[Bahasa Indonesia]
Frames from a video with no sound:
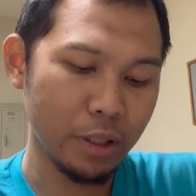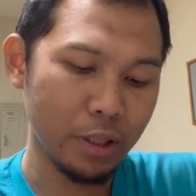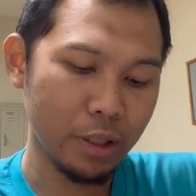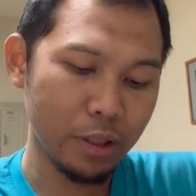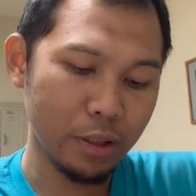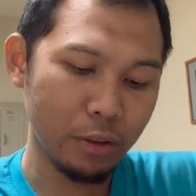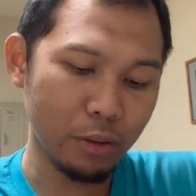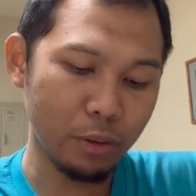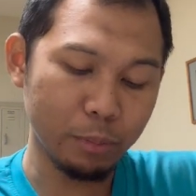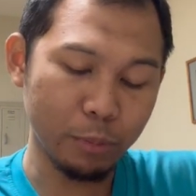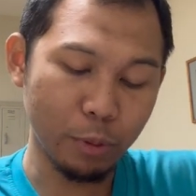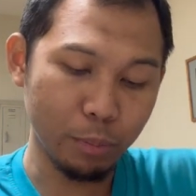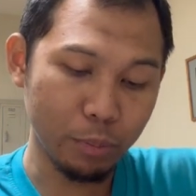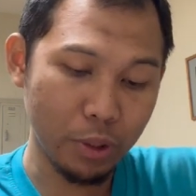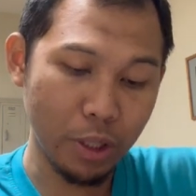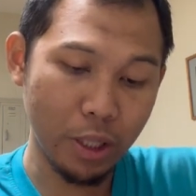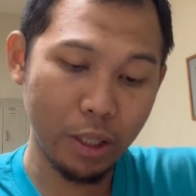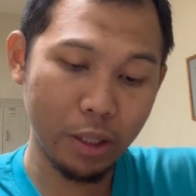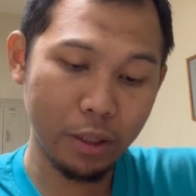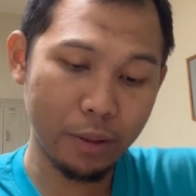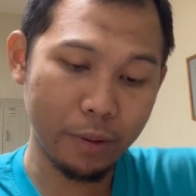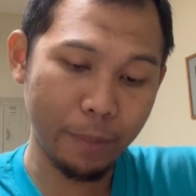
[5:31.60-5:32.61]

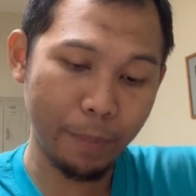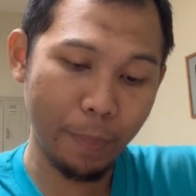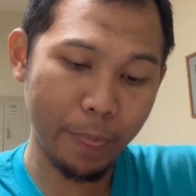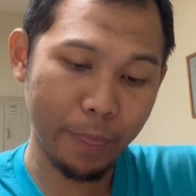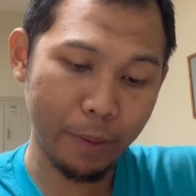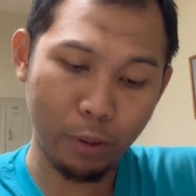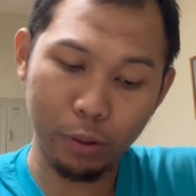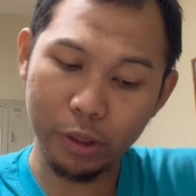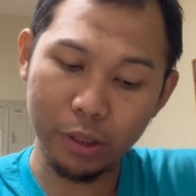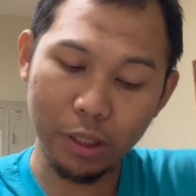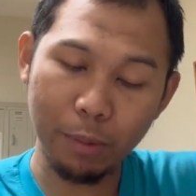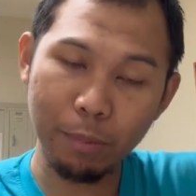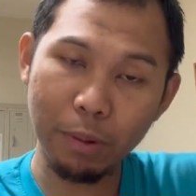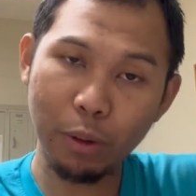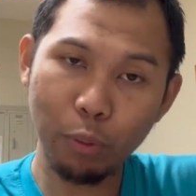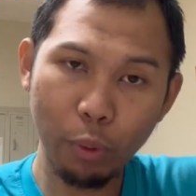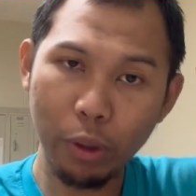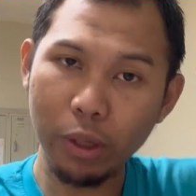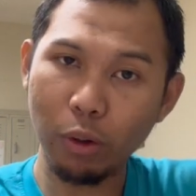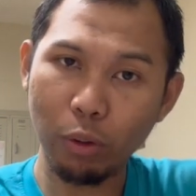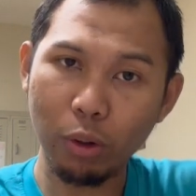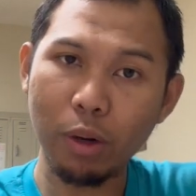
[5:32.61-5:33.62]
Umumnya um, kalau kita bilang
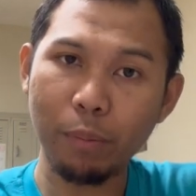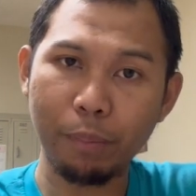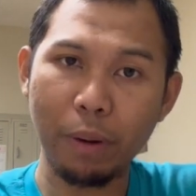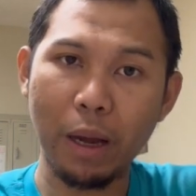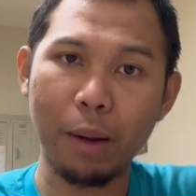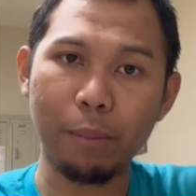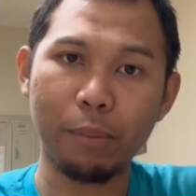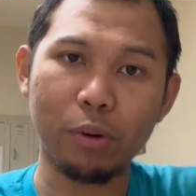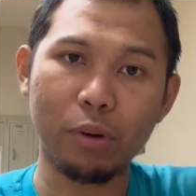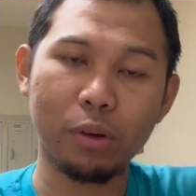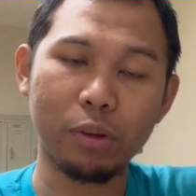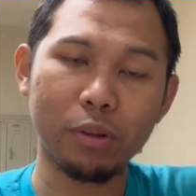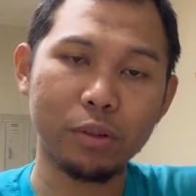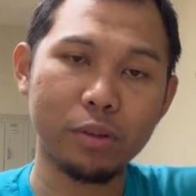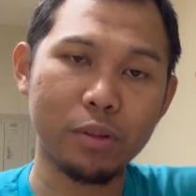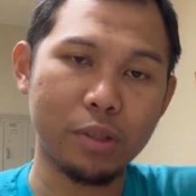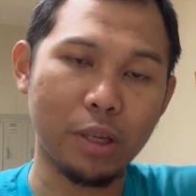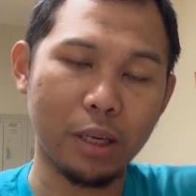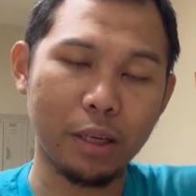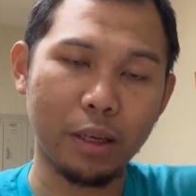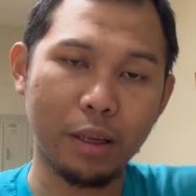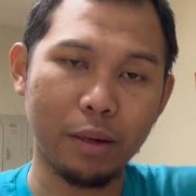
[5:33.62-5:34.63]
when orang paham kok.
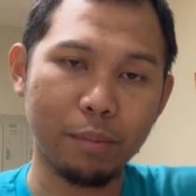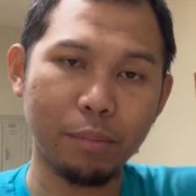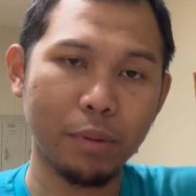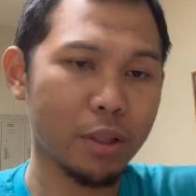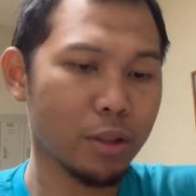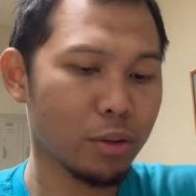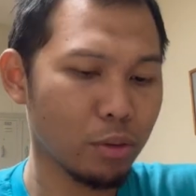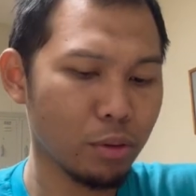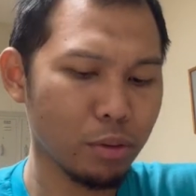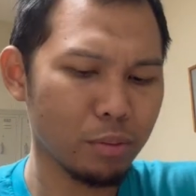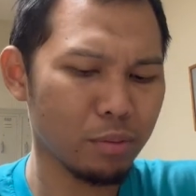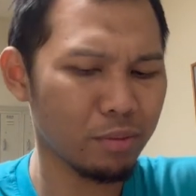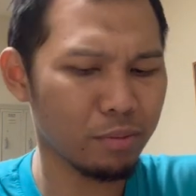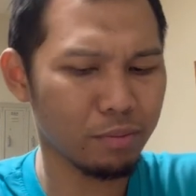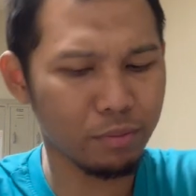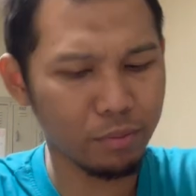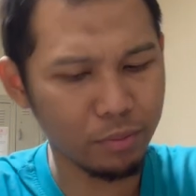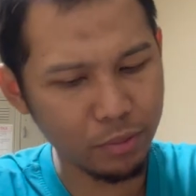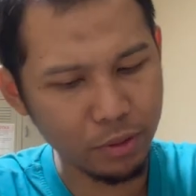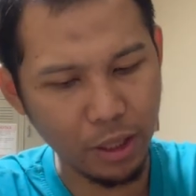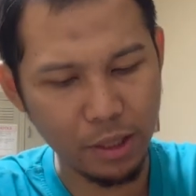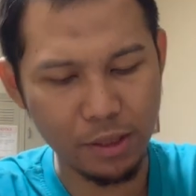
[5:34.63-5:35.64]
Secara grammar itu
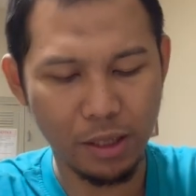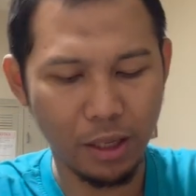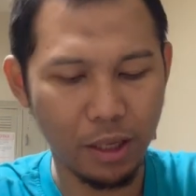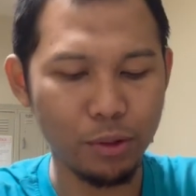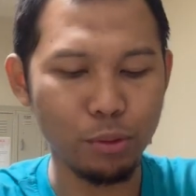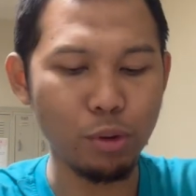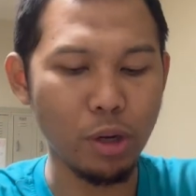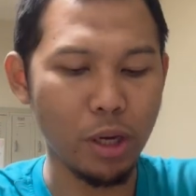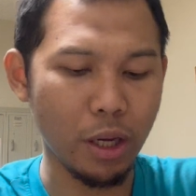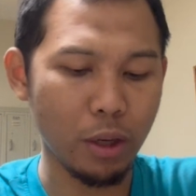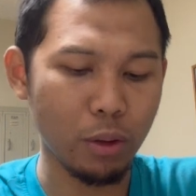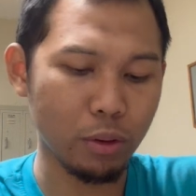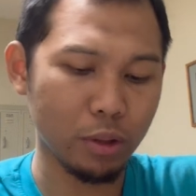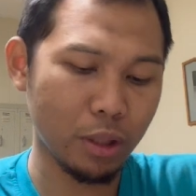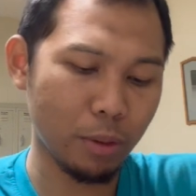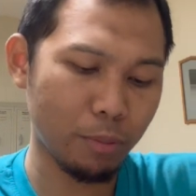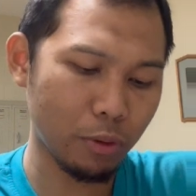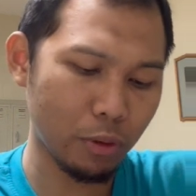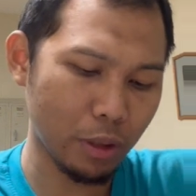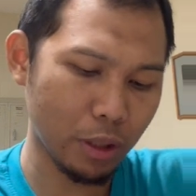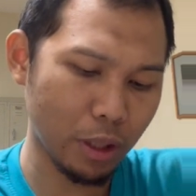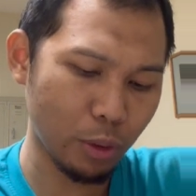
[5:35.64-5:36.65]
nggak salah juga ya kalau kita
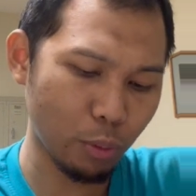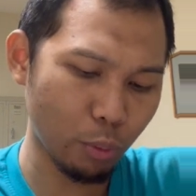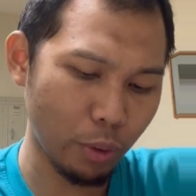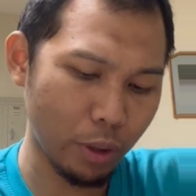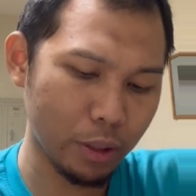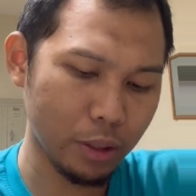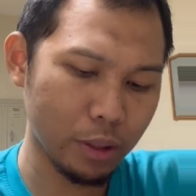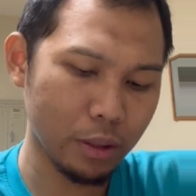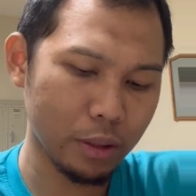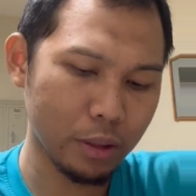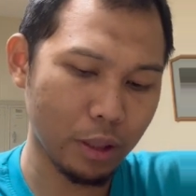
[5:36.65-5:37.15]
menggunakan when.